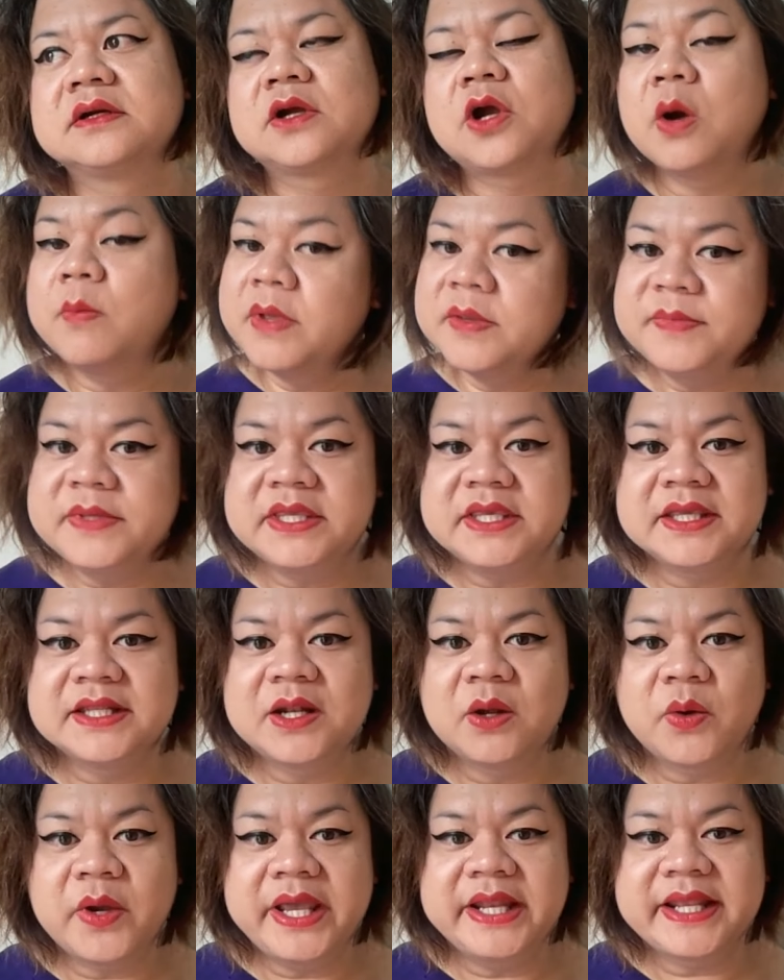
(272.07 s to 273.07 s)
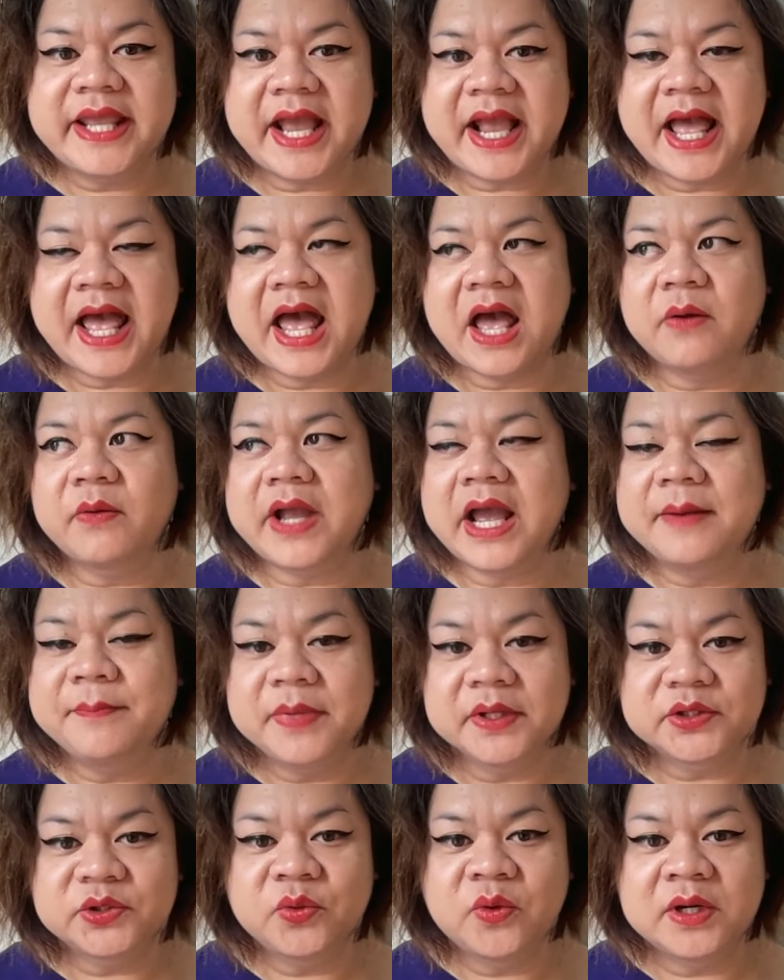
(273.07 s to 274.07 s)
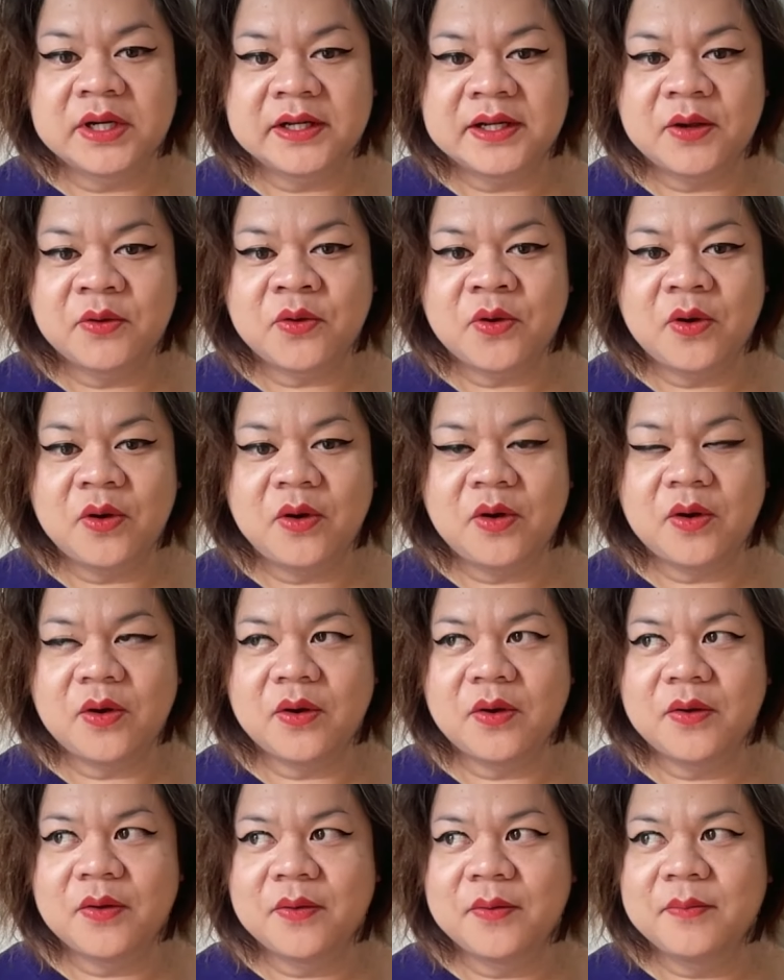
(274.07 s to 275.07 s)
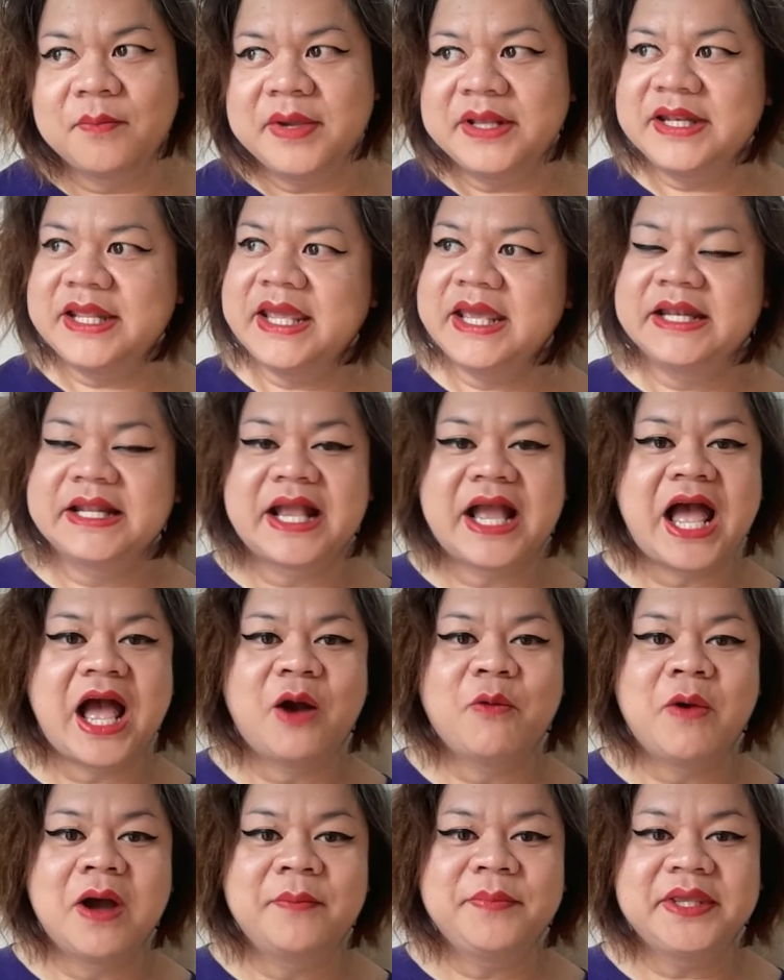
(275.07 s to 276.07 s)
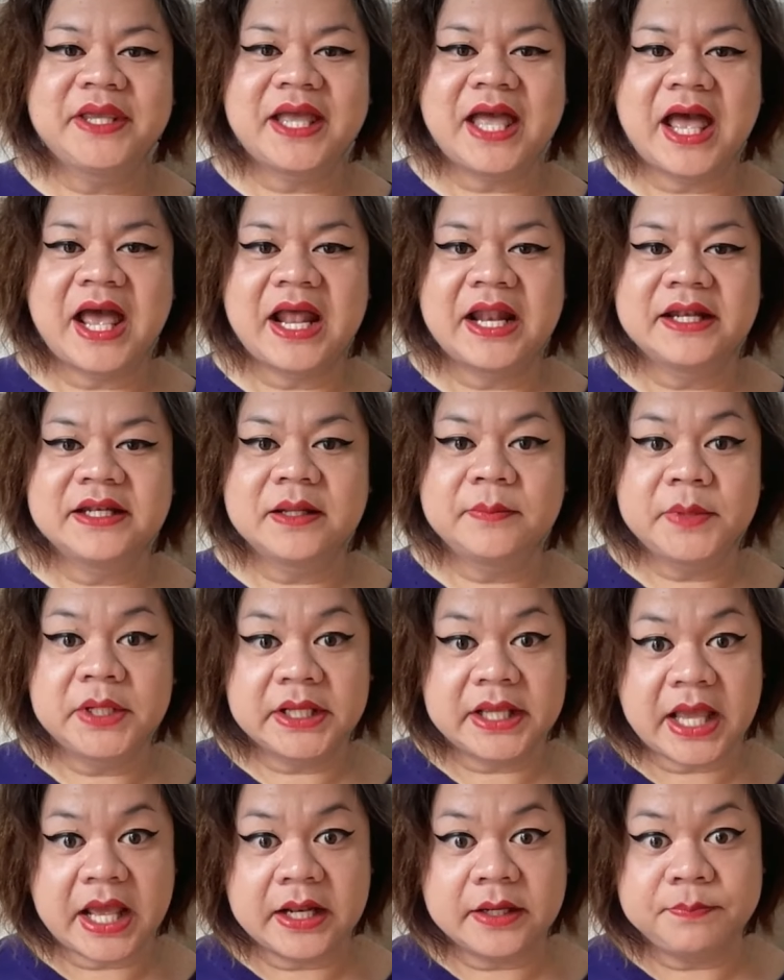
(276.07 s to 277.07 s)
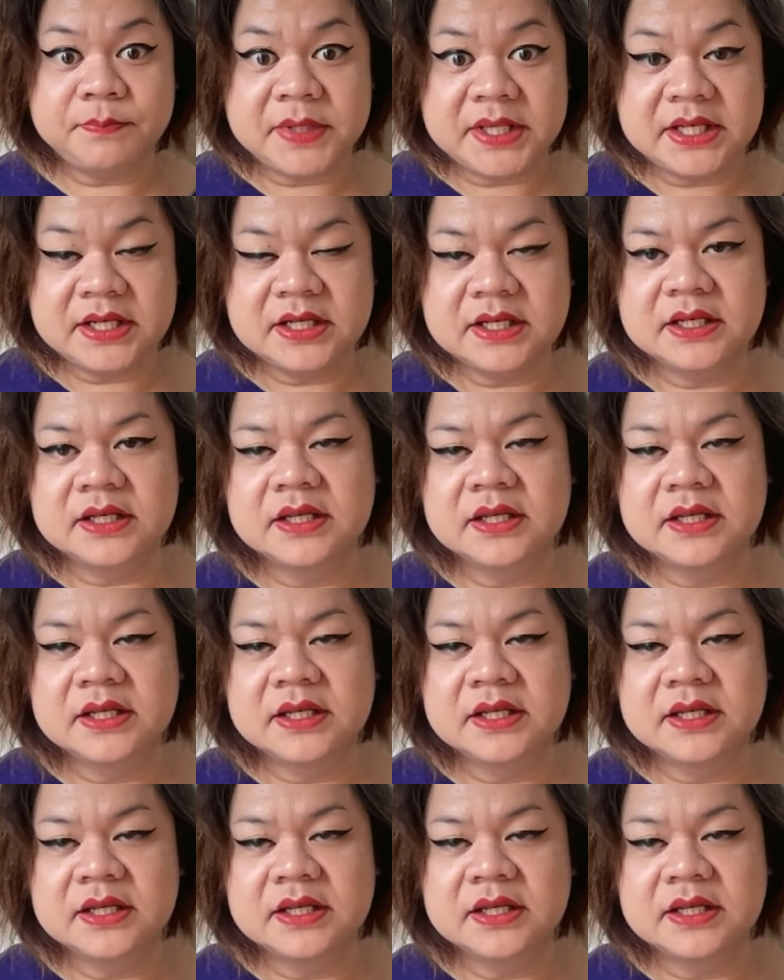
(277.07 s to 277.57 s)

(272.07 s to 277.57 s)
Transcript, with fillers: ก็ไม่มีเราก็เห็นแค่ข่าวการเปิดตัวแล้วเราก็ไม่ได้เห็นข่าวว่ามีการดำเนินการบิน